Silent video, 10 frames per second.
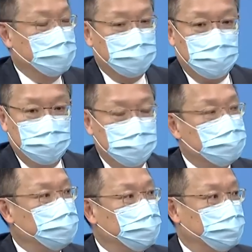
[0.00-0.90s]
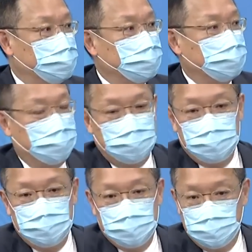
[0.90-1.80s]
它一直有一个，
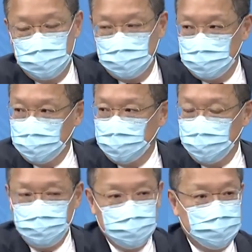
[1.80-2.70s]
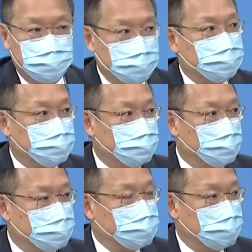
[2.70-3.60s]
我认为不只是自
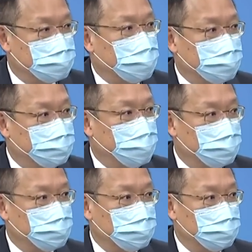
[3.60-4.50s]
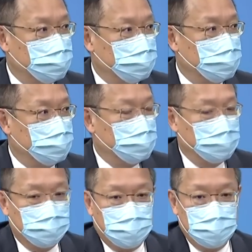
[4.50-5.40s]
我审查的标准，是
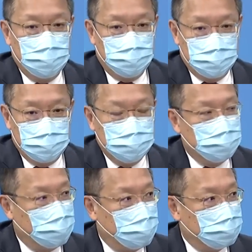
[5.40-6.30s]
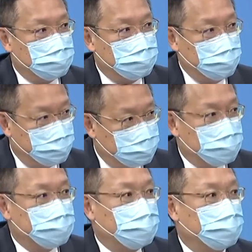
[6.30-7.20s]
它有一个哈政府审
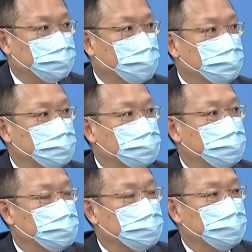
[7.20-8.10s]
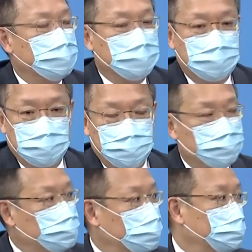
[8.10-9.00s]
查的标准。那比如
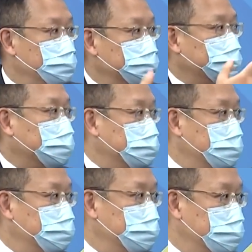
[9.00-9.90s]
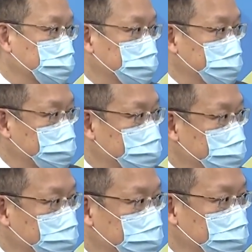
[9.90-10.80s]
说，我们就讲这个这
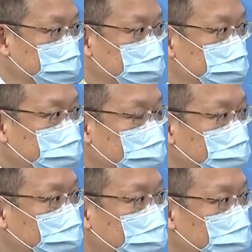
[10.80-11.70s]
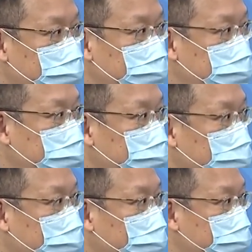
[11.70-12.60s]
个这次在第二集里面
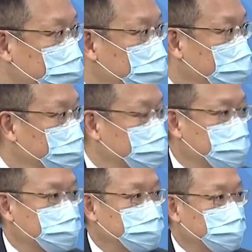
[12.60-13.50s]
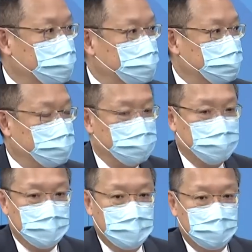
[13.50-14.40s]
哈，这个《捍卫战士》第二集里面，
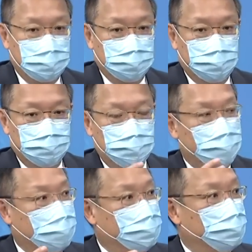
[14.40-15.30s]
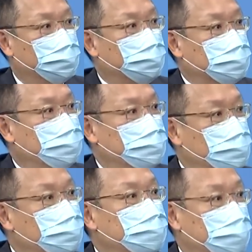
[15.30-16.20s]
那么我们中华民国国旗
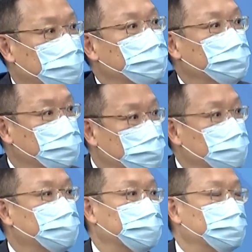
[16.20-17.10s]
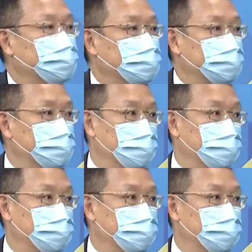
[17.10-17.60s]
出现跟不出现的问题，第